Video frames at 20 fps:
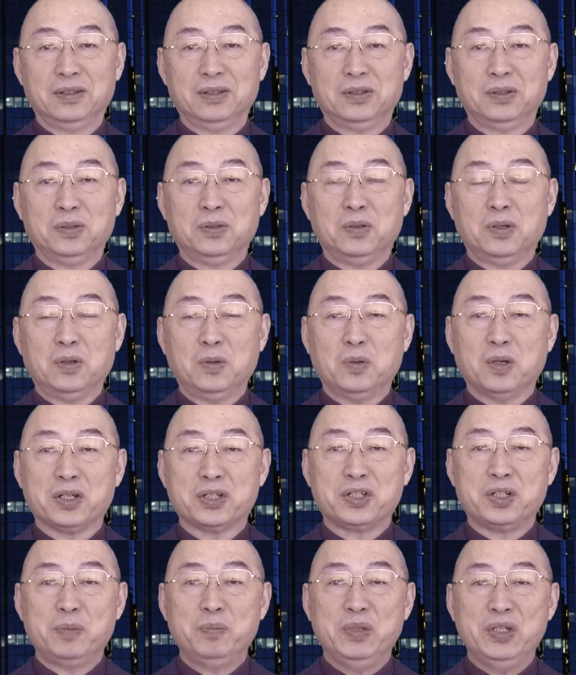如果我
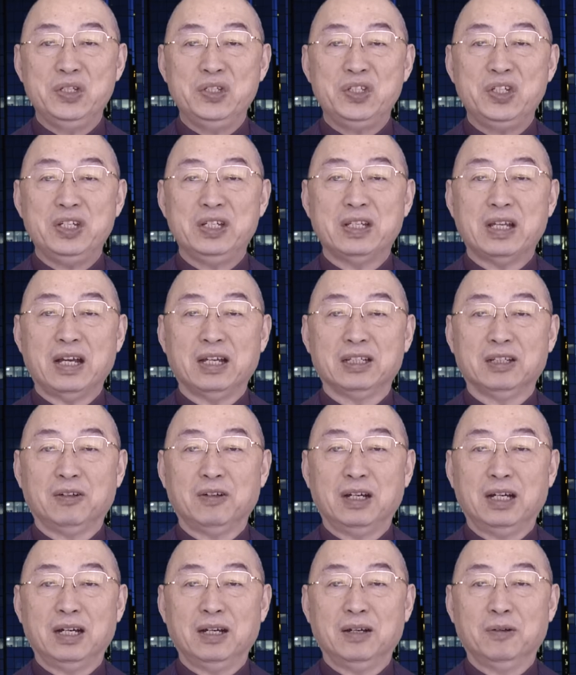是民进党的
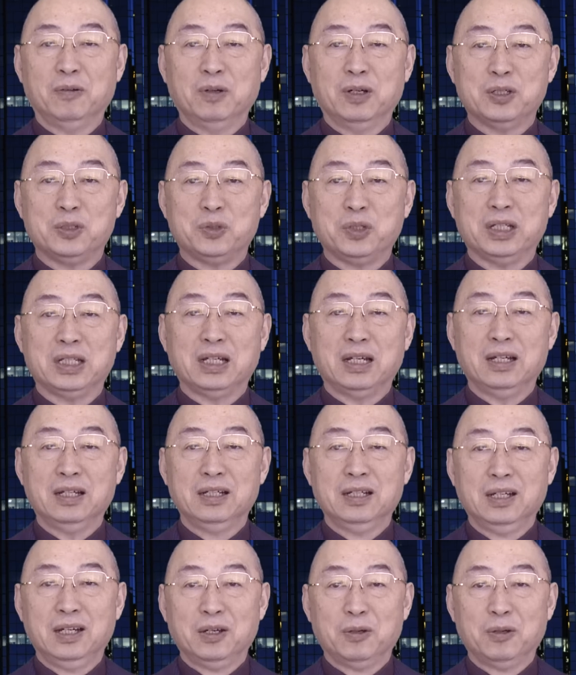话，我觉得。